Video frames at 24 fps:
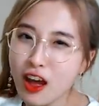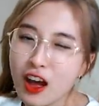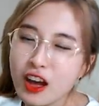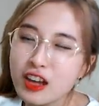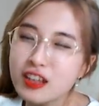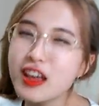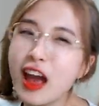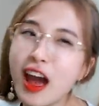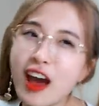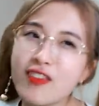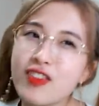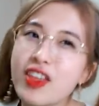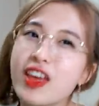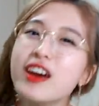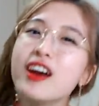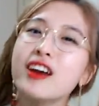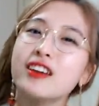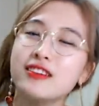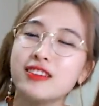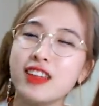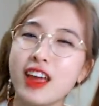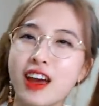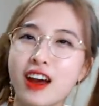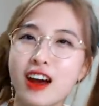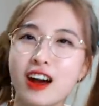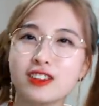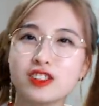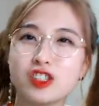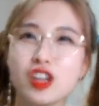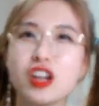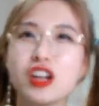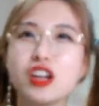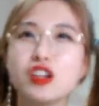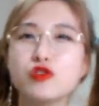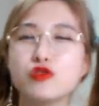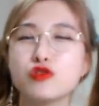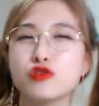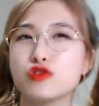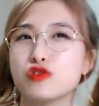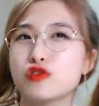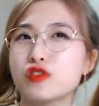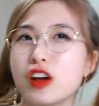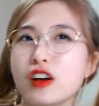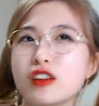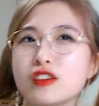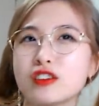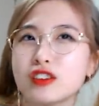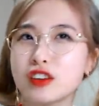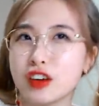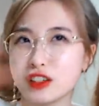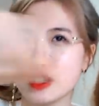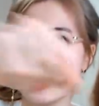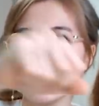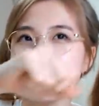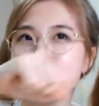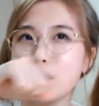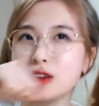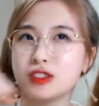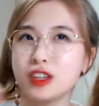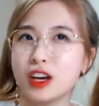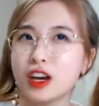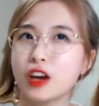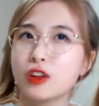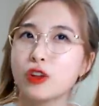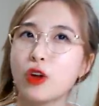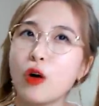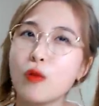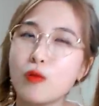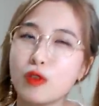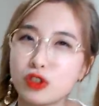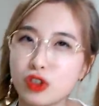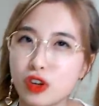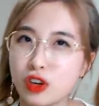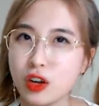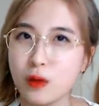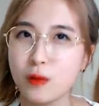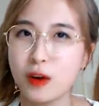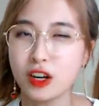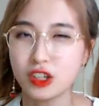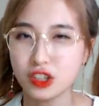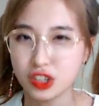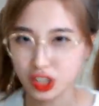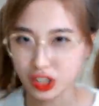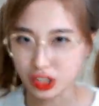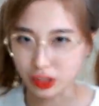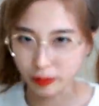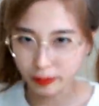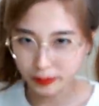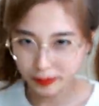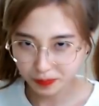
야 내가 이때가 젤리슈즈 딱 이렇게 신발장 넣으면서 이렇게 말했지.